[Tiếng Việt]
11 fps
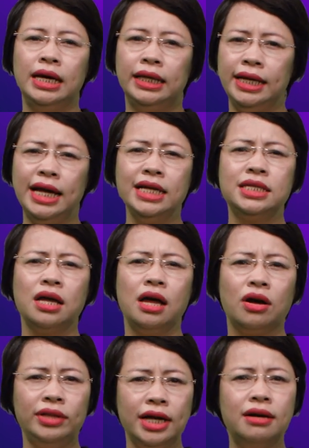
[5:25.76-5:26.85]
TNEX
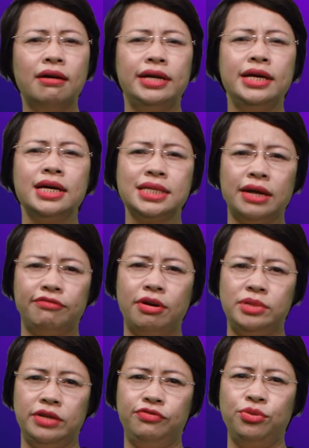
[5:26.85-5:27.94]
có thể gợi ý các sản
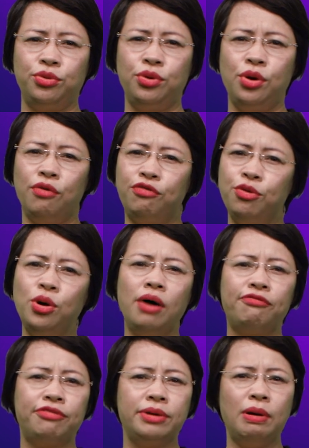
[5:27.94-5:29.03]
phẩm dịch vụ phù
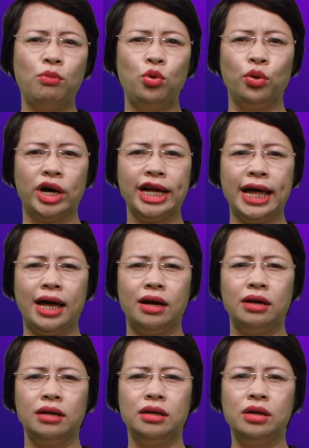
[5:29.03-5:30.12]
hợp với mong muốn của khách hàng,
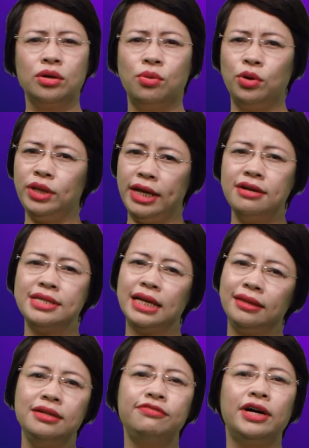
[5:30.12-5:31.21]
cũng có thể đưa ra
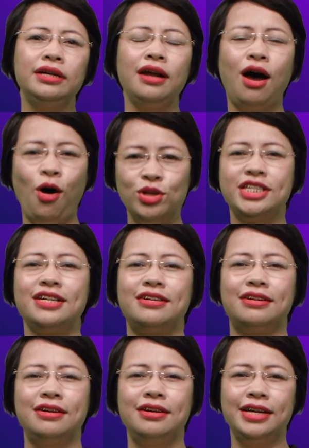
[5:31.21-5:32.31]
tư vấn, hỗ trợ
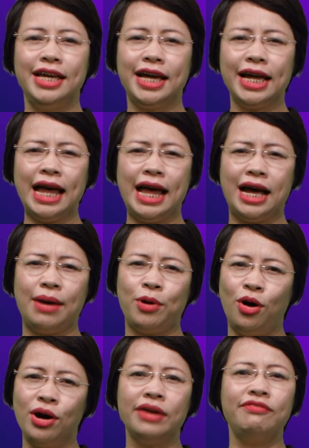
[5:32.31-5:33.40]
khi khách hàng gặp
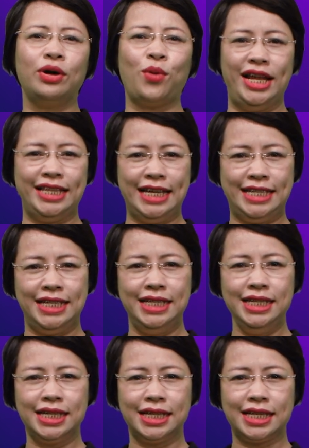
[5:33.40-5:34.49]
khó khăn về quản lý tài chính
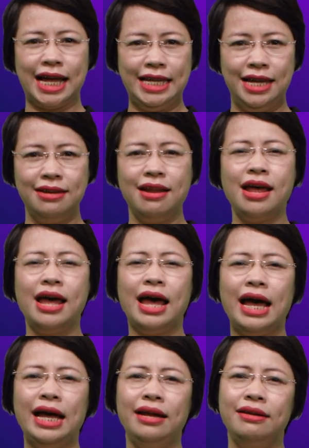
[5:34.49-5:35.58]
cá nhân,
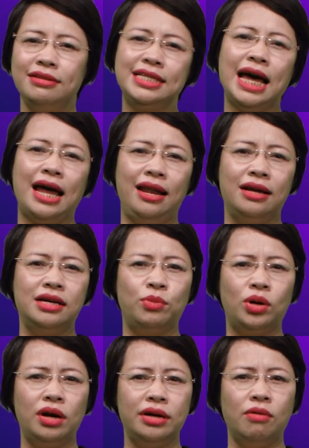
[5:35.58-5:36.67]
hay đơn giản là gửi
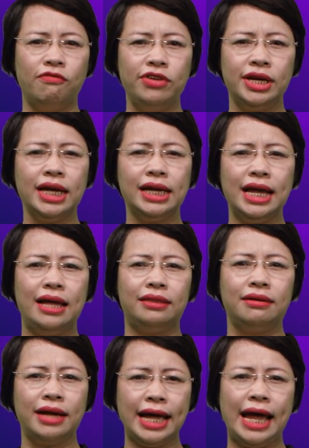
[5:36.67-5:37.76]
một lời động viên khích lệ
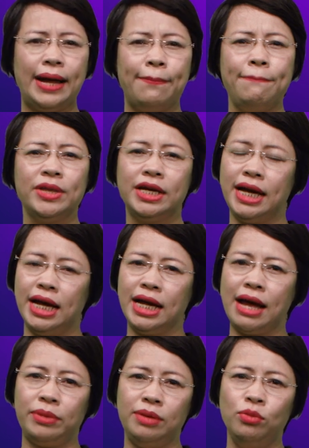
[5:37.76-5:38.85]
tới khách hàng khi anh
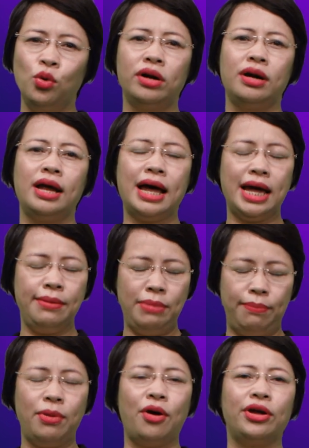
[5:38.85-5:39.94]
cảm thấy buồn hay
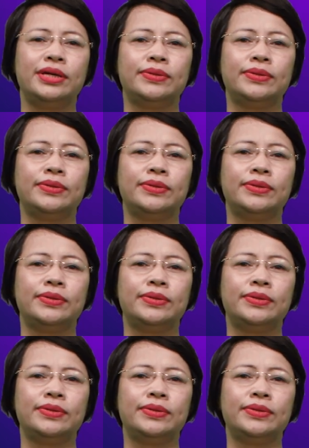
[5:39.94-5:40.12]
mệt mỏi.